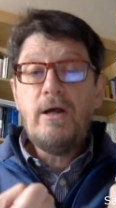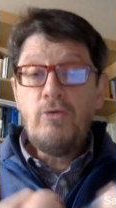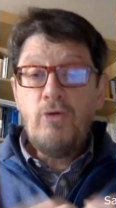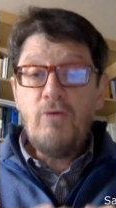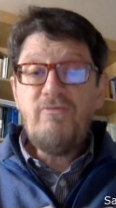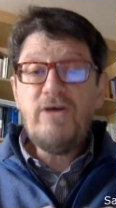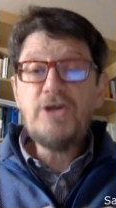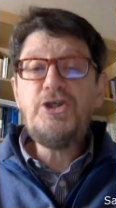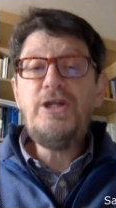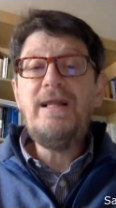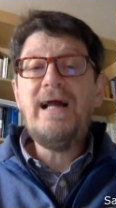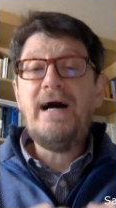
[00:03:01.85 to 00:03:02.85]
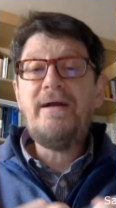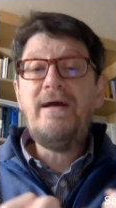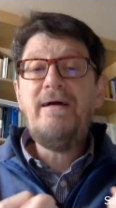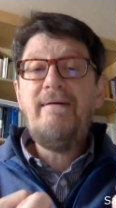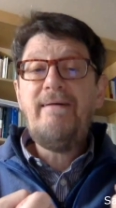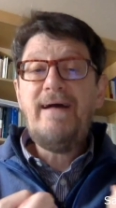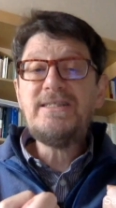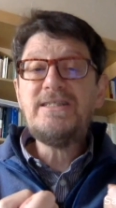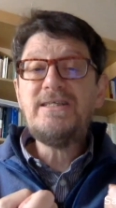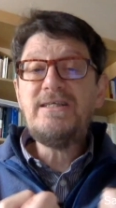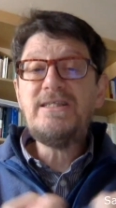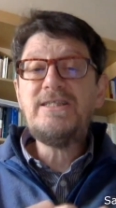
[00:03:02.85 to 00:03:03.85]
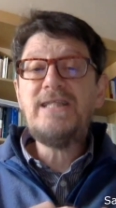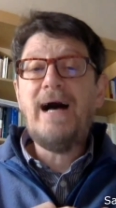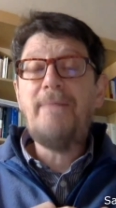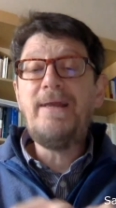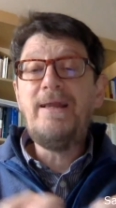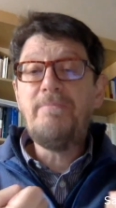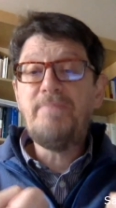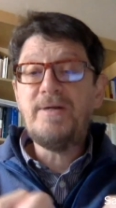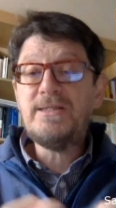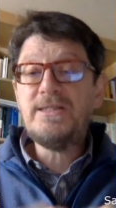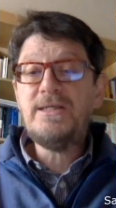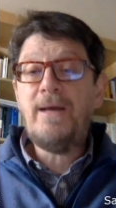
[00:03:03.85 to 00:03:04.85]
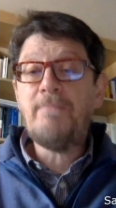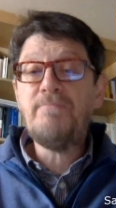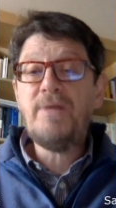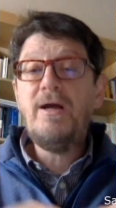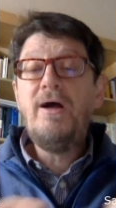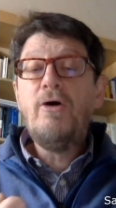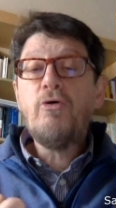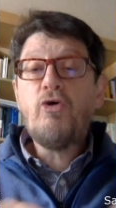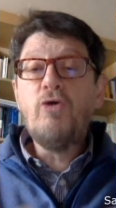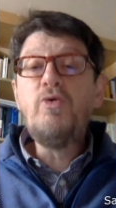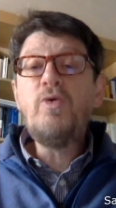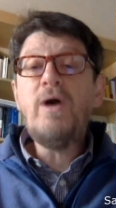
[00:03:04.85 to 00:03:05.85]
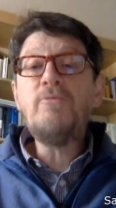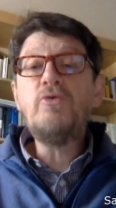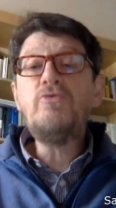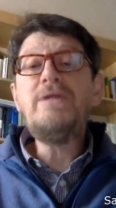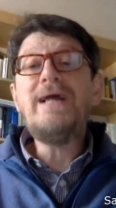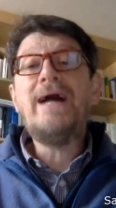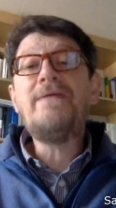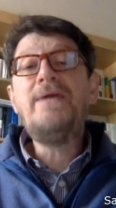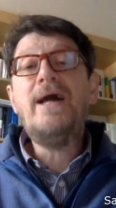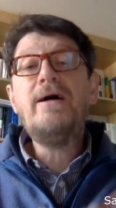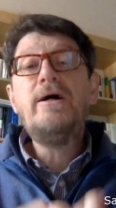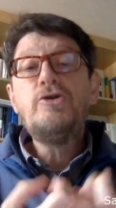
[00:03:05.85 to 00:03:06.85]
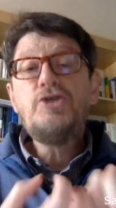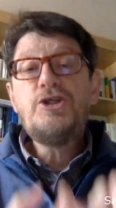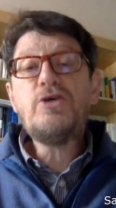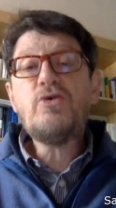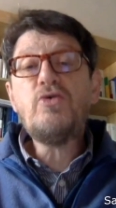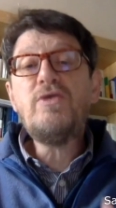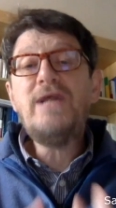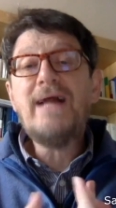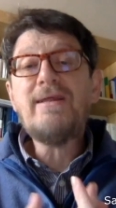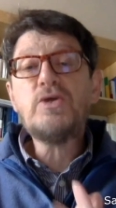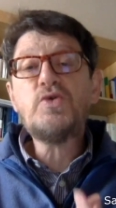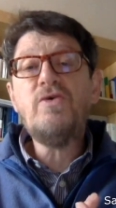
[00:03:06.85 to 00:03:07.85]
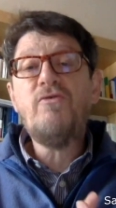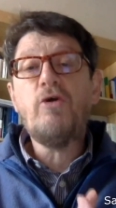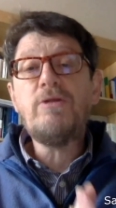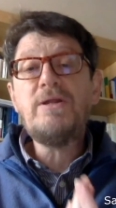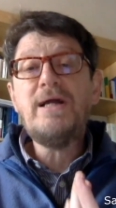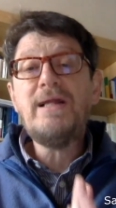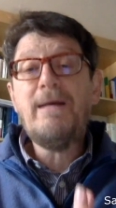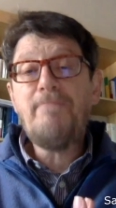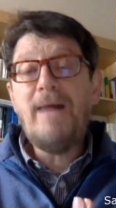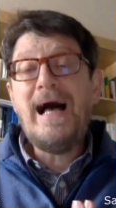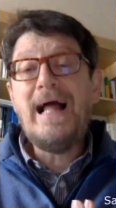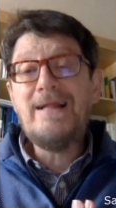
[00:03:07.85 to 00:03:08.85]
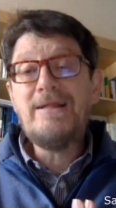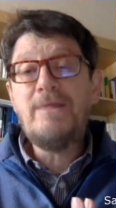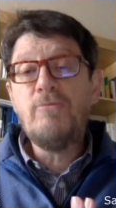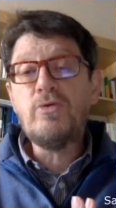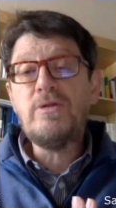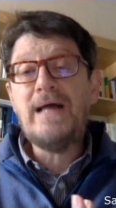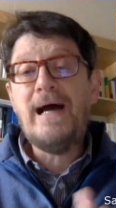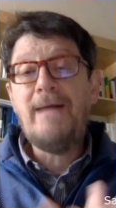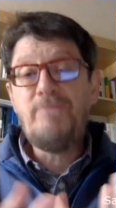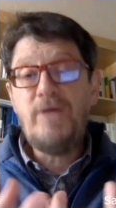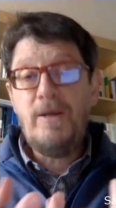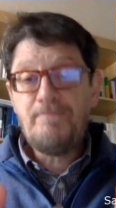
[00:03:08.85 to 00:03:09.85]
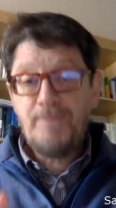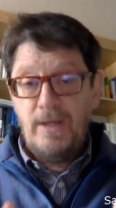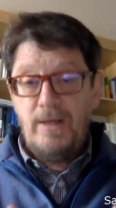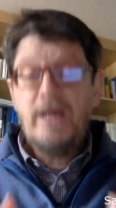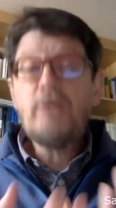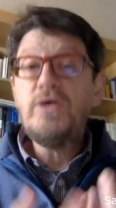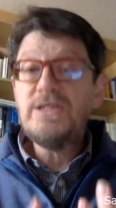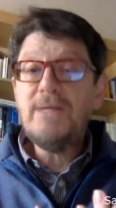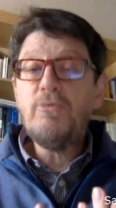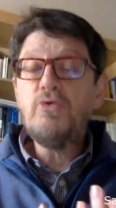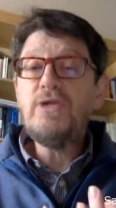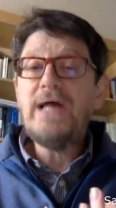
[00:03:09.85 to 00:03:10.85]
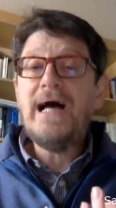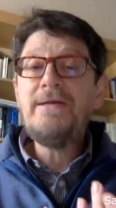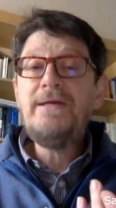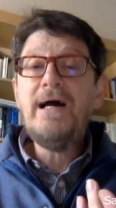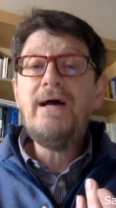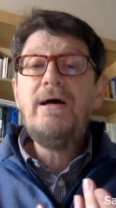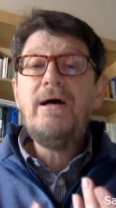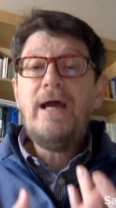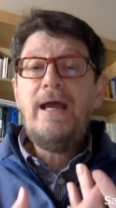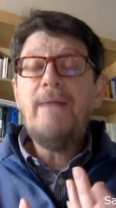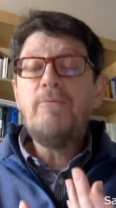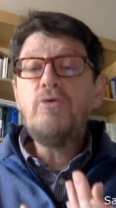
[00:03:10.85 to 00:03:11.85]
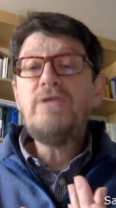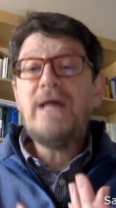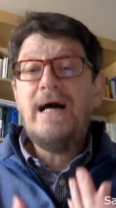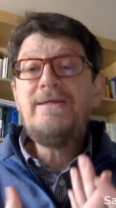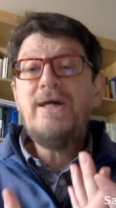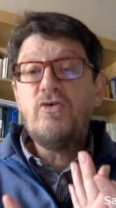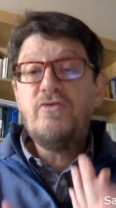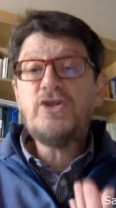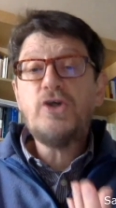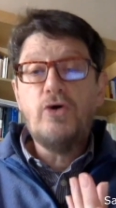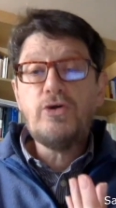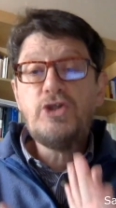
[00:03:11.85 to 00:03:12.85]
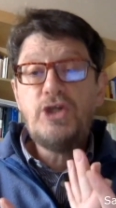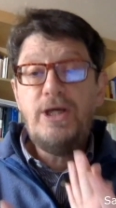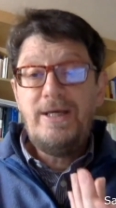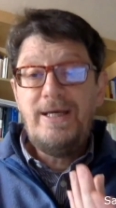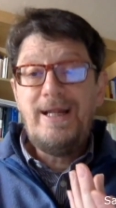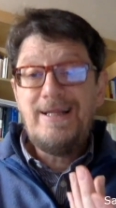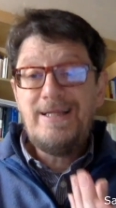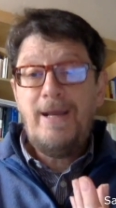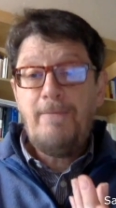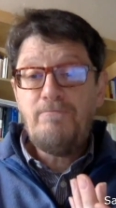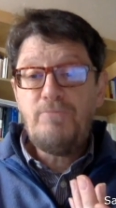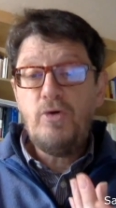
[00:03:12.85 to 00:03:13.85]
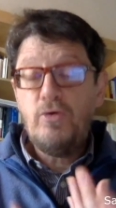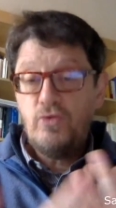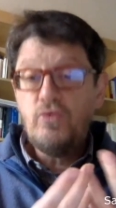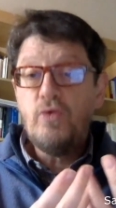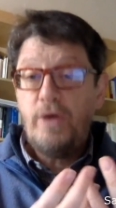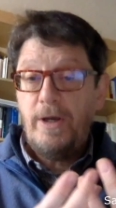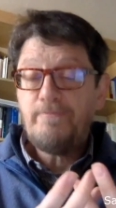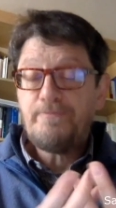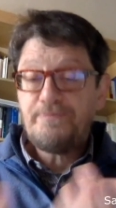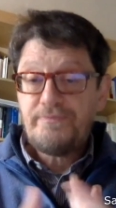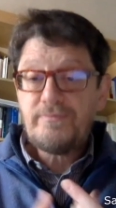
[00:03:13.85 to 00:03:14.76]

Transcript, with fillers: non vacillare, essere stabili per sempre, come una montagna circondata a sua volta da alte montagne. E questa montagna è la montagna dove sorge il Tempio. Dunque